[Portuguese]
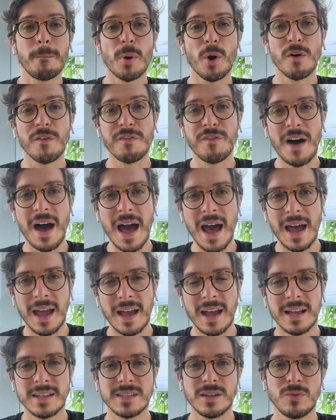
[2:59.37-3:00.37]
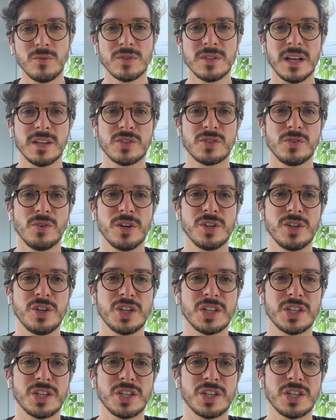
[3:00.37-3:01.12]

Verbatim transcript: provar as acusações que